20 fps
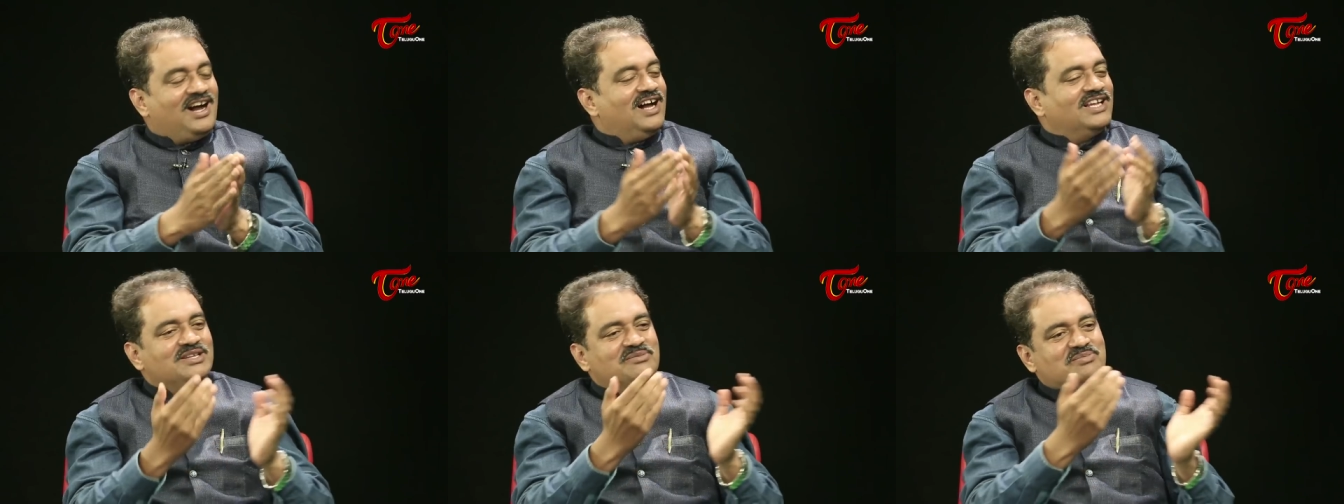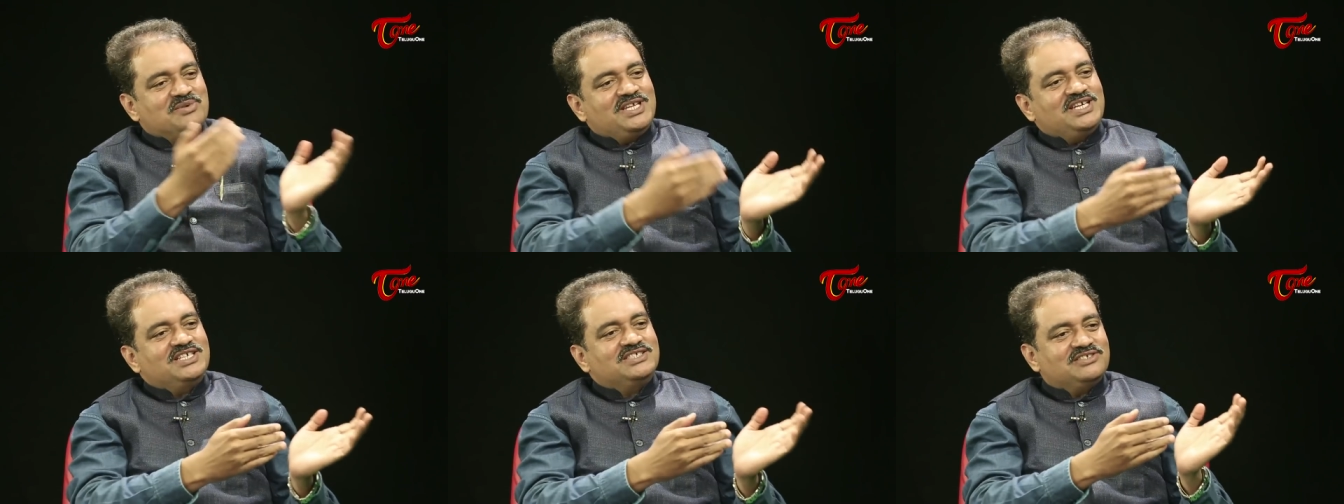
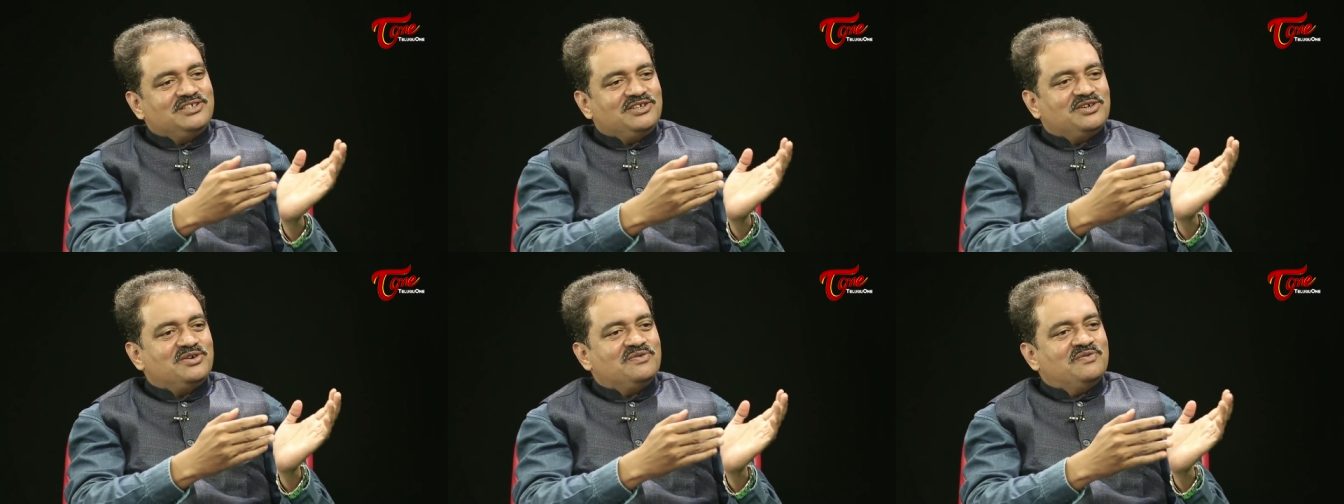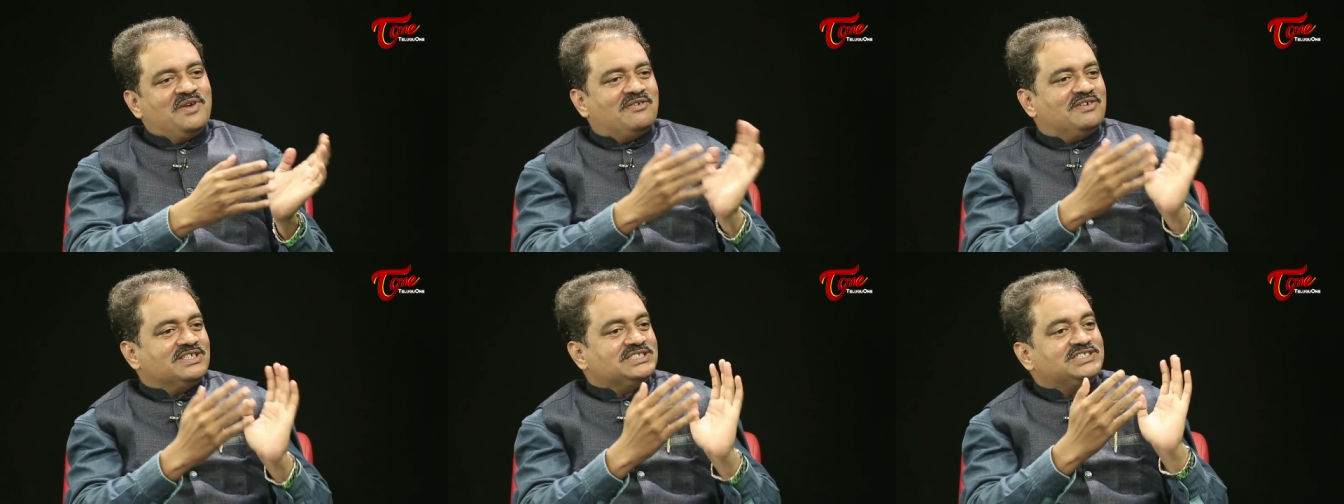ఆంధ్రప్రదేశ్లో
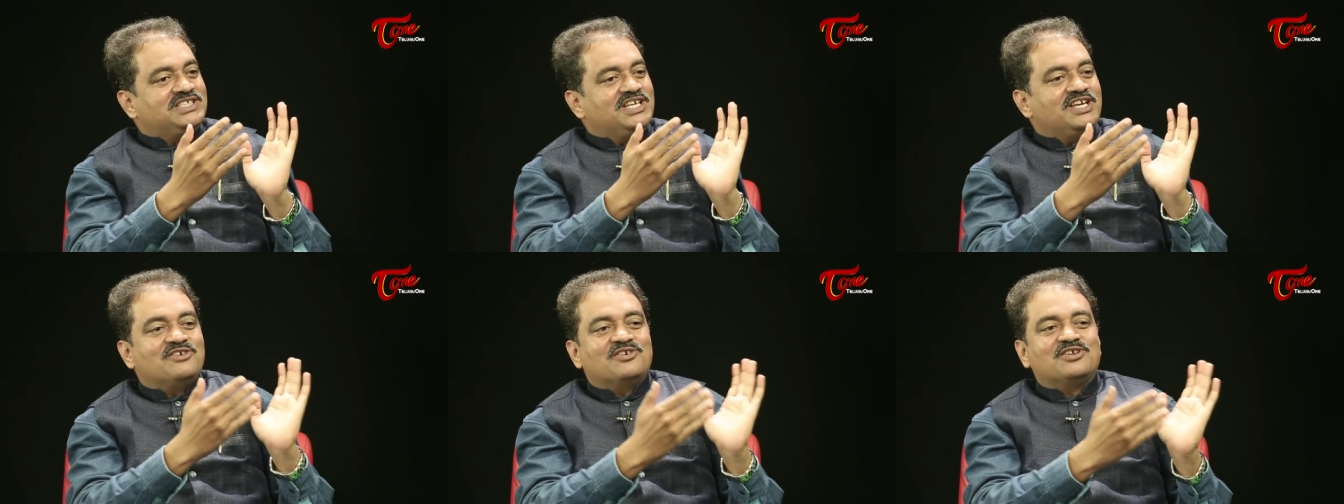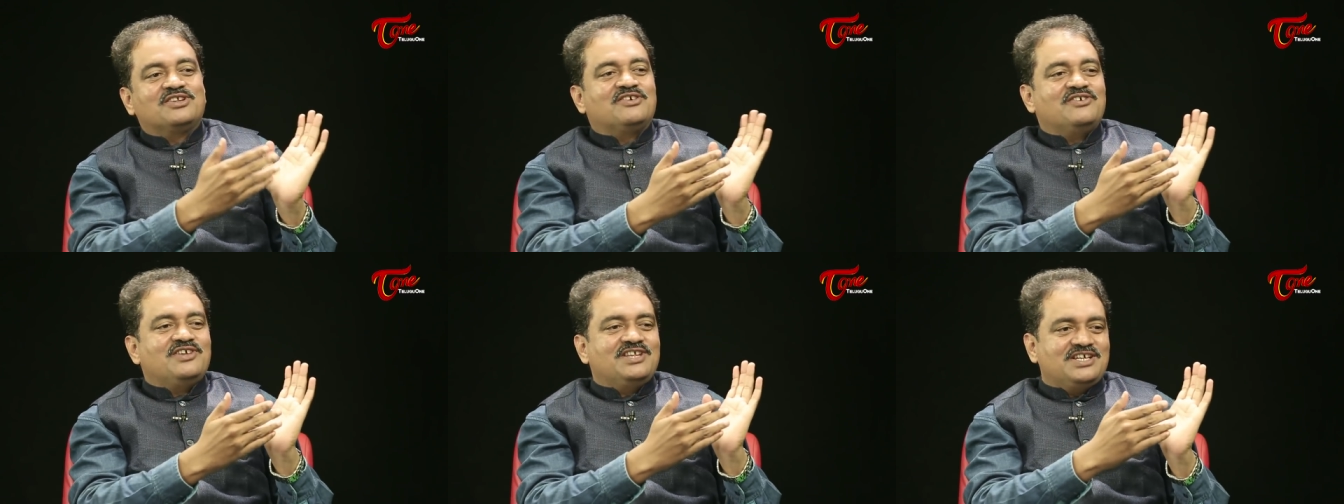
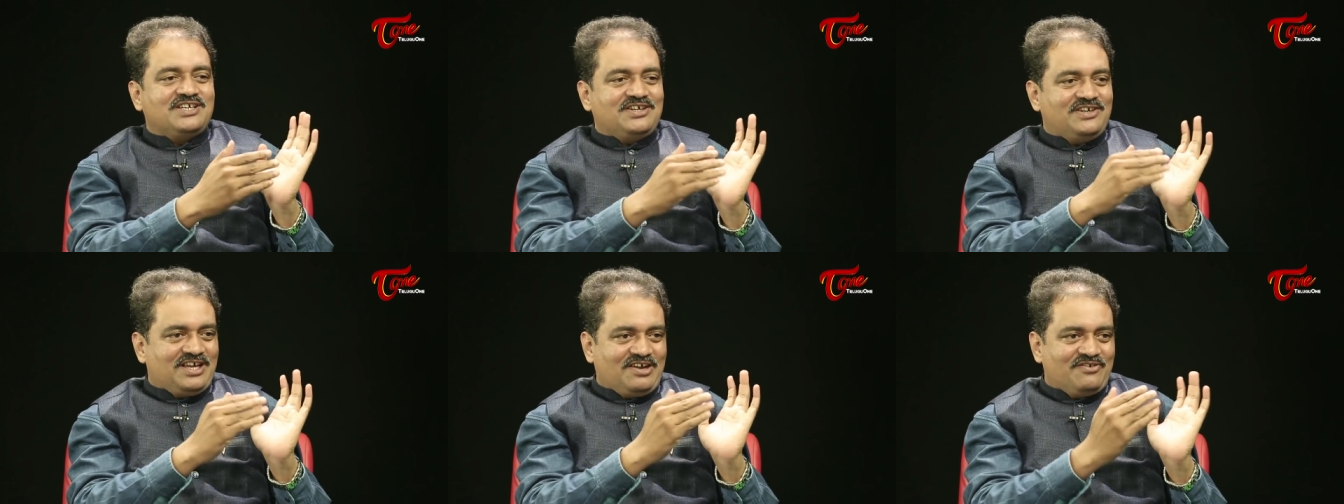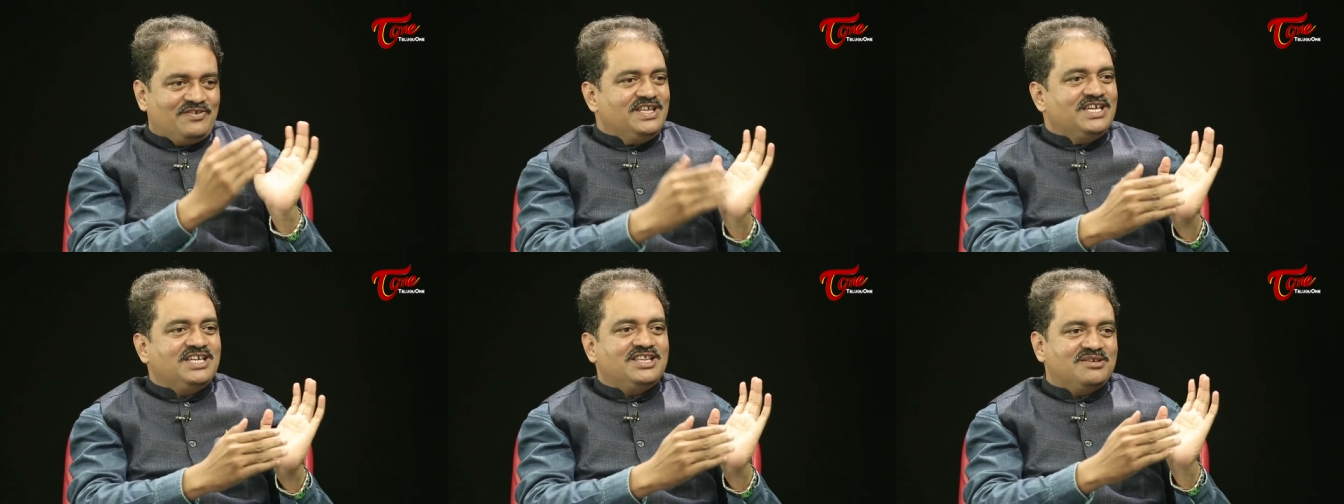వ్యవస్థీకృతమైనటువంటి
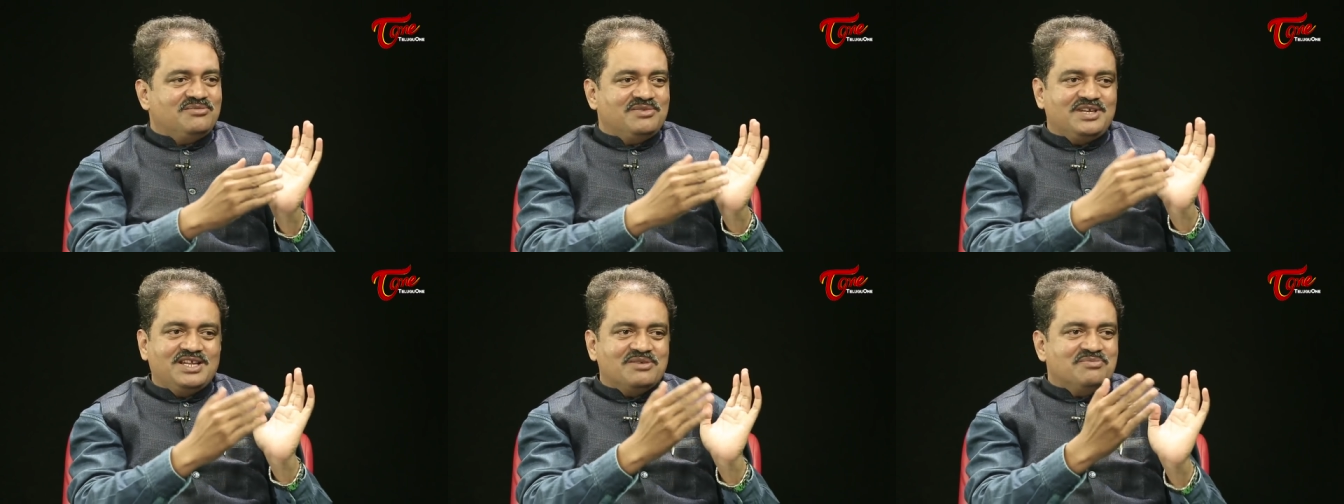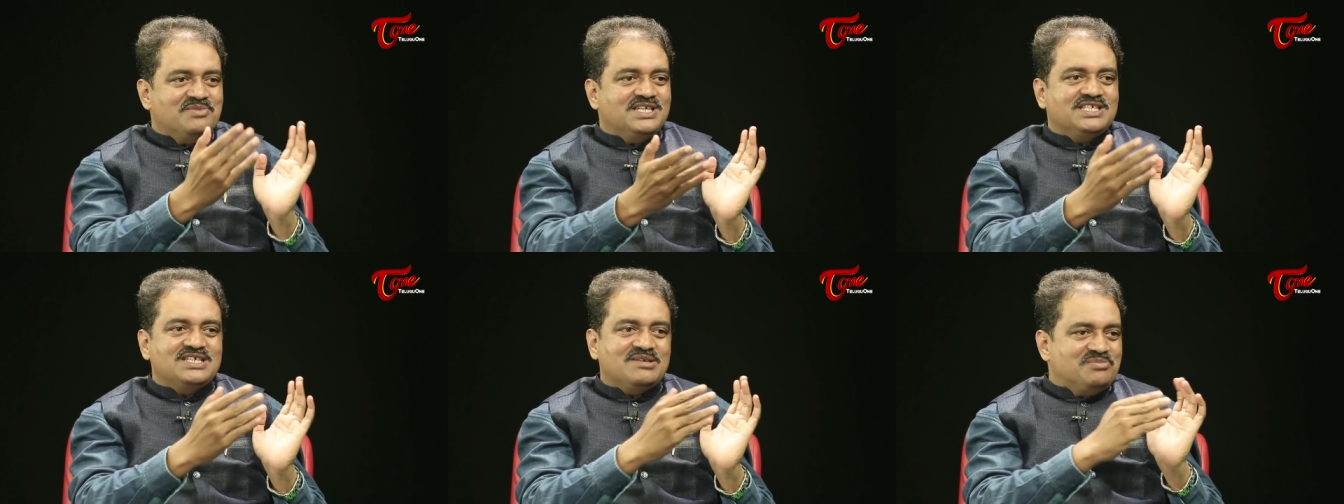అవినీతి మీద
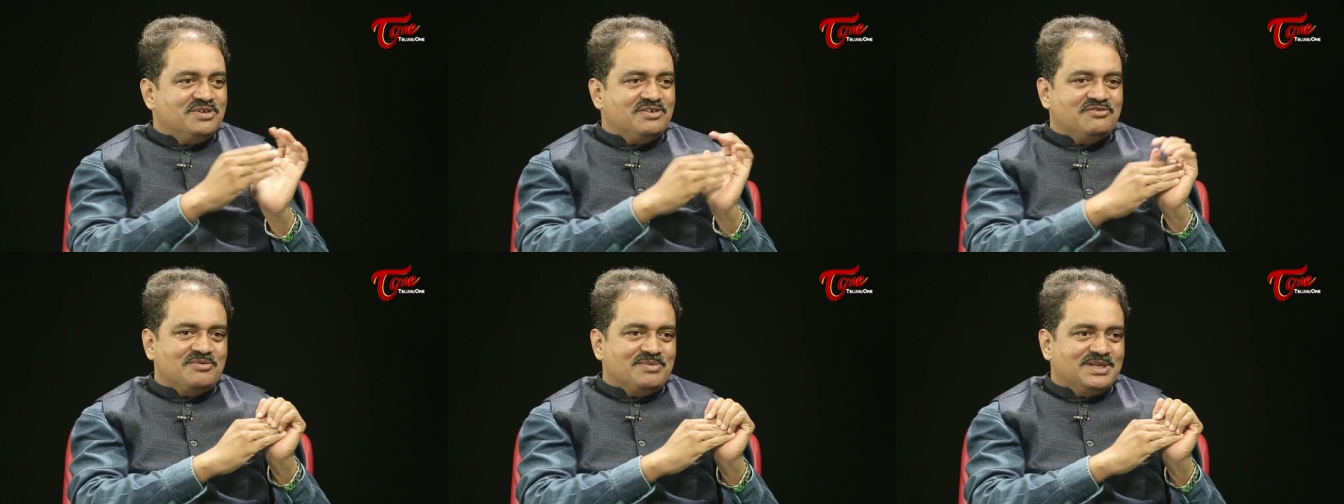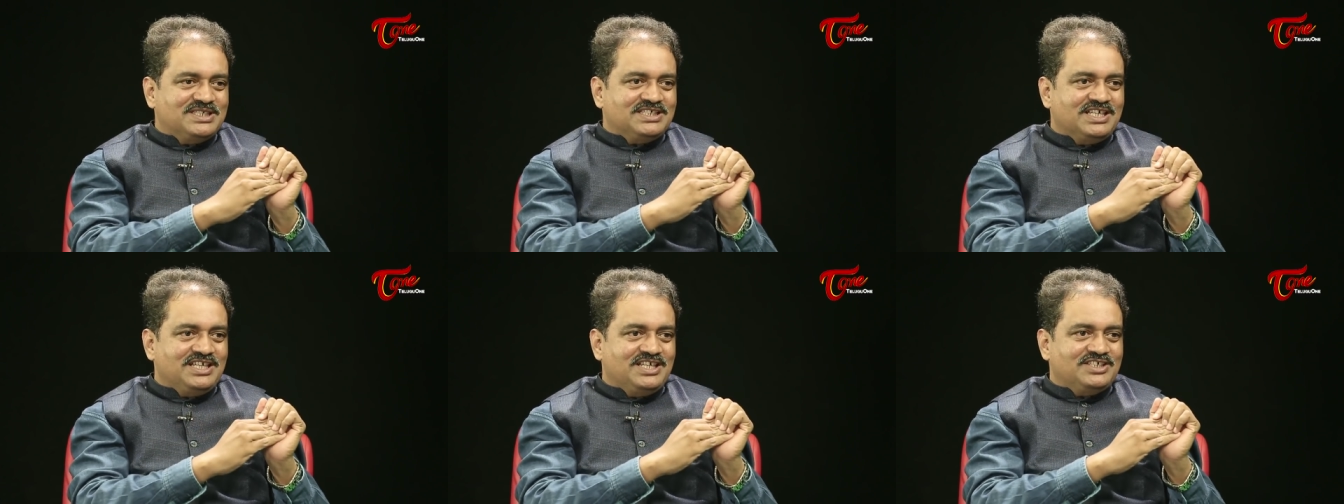బీజేపీ
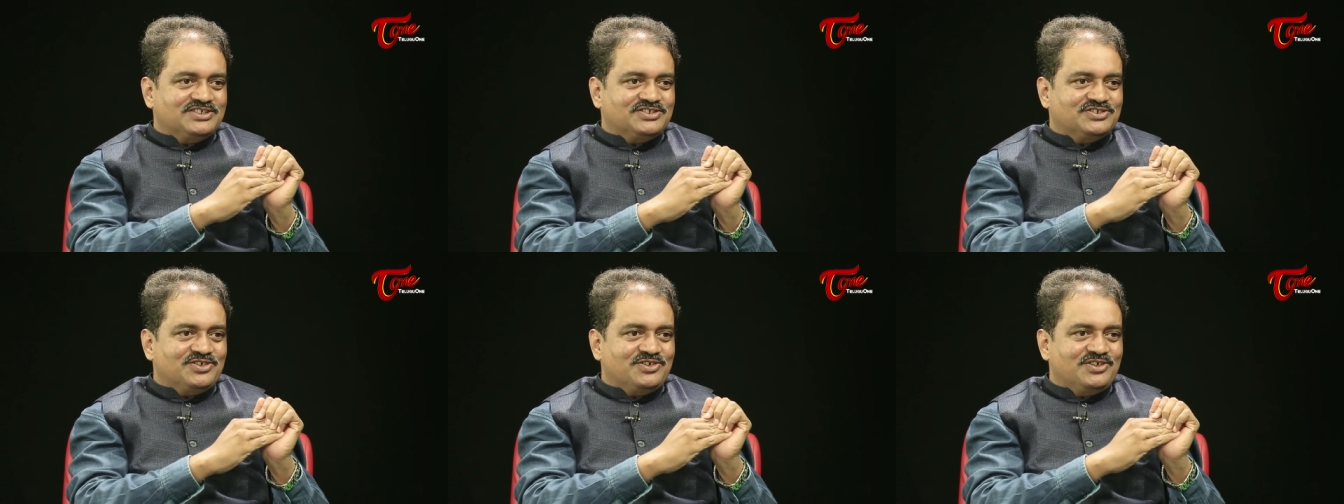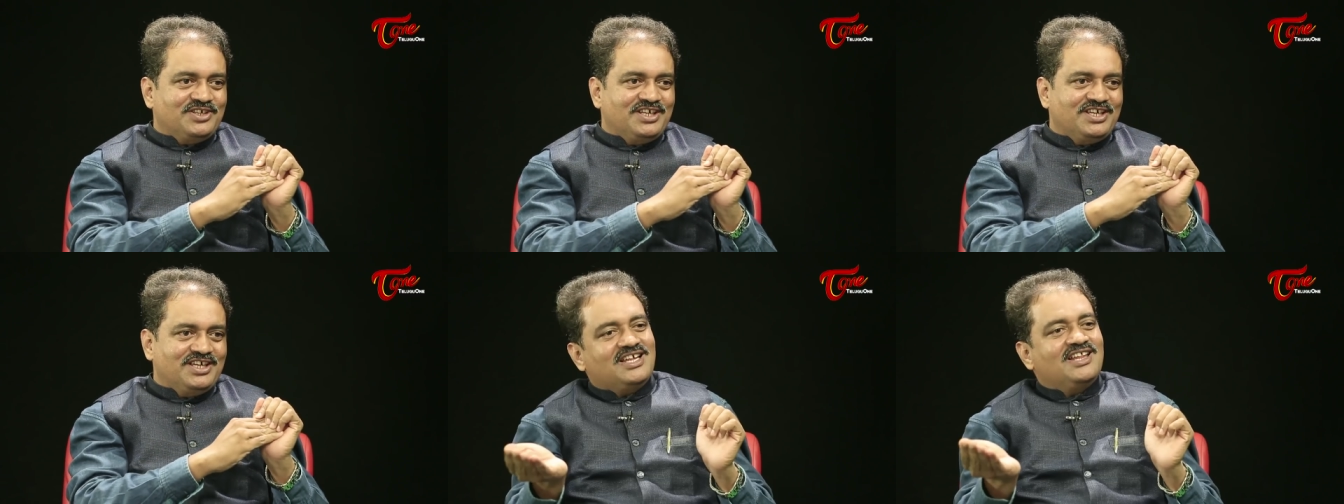విమర్శలు చేస్తుంది